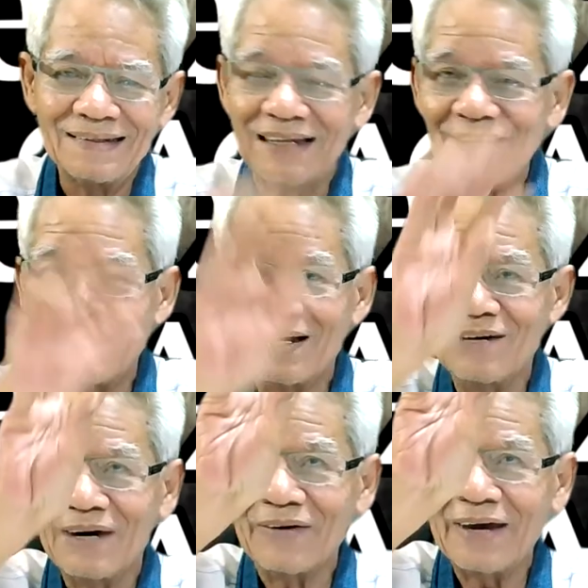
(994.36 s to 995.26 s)
แต่ที่มันก็
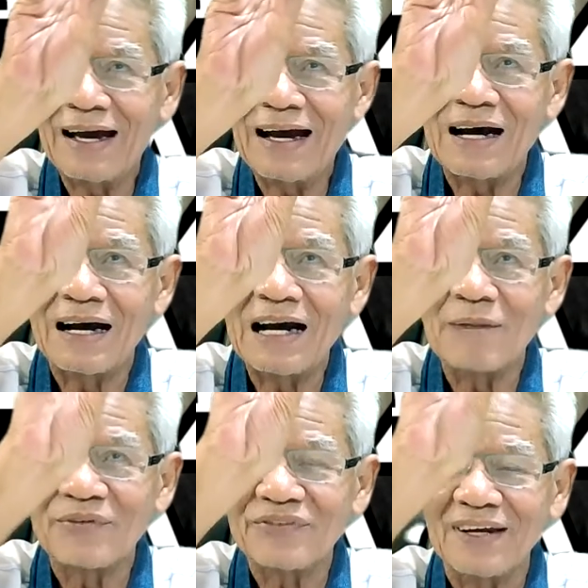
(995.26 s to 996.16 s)
มาแค่ห้าห้า
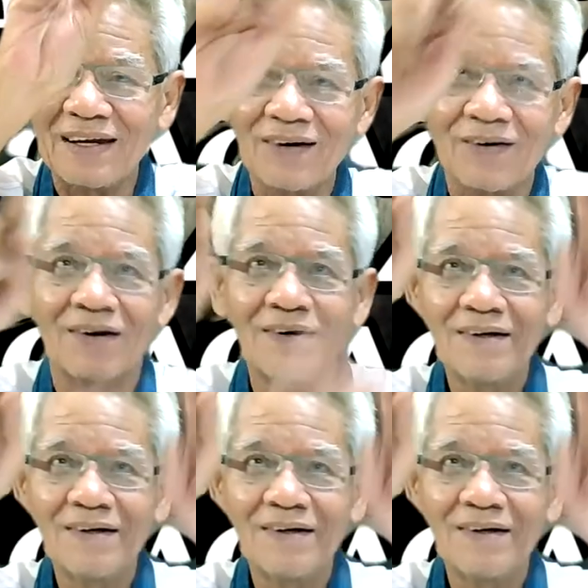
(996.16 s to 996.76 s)
เปอร์เซ็นต์นะของ